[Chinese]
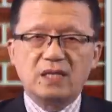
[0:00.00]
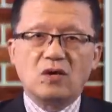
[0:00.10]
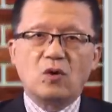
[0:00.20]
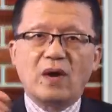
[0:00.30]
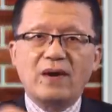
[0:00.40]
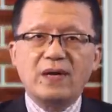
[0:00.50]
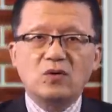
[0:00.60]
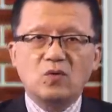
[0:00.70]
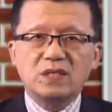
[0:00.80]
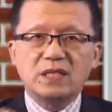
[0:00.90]
这个华为
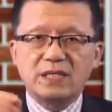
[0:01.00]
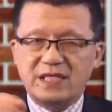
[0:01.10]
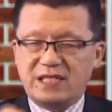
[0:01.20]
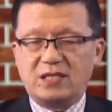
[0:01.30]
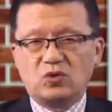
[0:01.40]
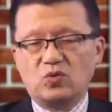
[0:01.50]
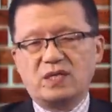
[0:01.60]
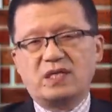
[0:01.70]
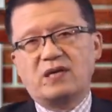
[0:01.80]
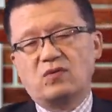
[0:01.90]
公司起诉
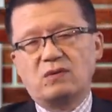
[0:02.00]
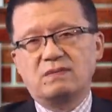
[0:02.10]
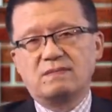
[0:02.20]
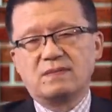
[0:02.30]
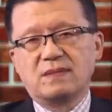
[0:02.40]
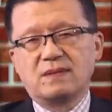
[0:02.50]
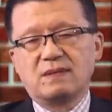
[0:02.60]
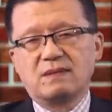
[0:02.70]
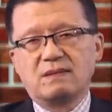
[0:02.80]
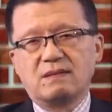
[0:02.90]
的内容。
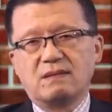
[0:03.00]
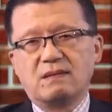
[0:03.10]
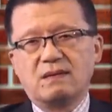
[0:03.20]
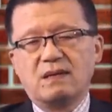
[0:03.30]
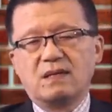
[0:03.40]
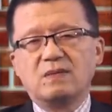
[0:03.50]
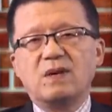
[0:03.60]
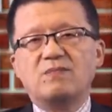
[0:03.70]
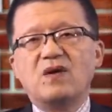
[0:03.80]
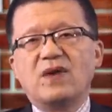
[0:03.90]
那
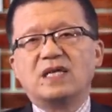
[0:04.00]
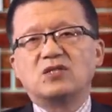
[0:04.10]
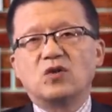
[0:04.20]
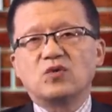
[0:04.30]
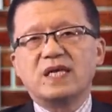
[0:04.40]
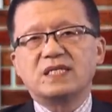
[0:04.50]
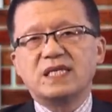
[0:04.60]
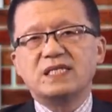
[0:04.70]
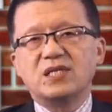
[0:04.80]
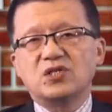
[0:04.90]
么，孟晚舟对
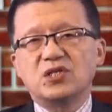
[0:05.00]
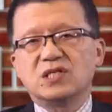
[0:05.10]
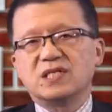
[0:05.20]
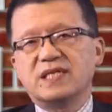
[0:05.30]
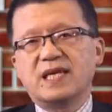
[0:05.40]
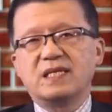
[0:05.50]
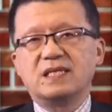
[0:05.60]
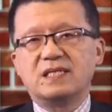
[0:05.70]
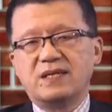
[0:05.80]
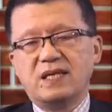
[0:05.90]
这些事实现在已
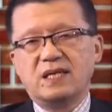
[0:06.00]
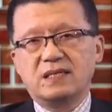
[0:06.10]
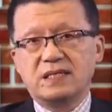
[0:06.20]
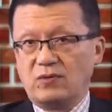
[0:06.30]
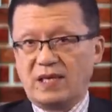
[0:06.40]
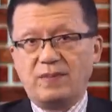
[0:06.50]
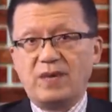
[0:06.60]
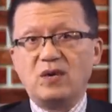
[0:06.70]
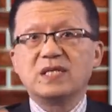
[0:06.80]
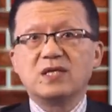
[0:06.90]
经认定了，尽管他
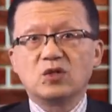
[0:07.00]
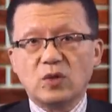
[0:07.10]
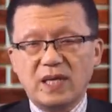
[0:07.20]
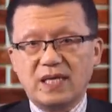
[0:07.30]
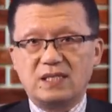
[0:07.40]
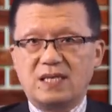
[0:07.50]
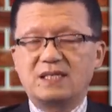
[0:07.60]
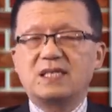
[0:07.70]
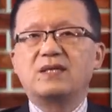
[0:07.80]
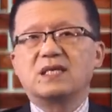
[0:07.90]
没有认罪，但是他
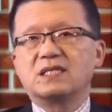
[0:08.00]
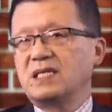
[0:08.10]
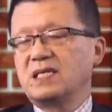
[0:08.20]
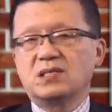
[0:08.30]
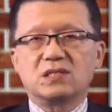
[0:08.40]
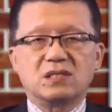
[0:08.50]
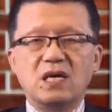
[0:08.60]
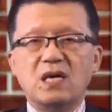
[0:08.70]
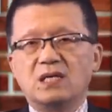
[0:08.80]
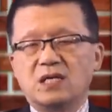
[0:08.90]
认定这些事实
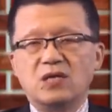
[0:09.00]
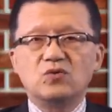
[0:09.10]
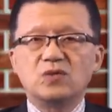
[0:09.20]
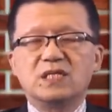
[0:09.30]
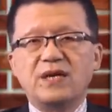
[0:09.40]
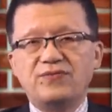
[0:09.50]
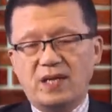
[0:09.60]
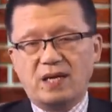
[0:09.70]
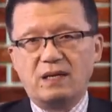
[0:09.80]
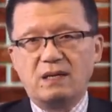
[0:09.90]
陈述是真的。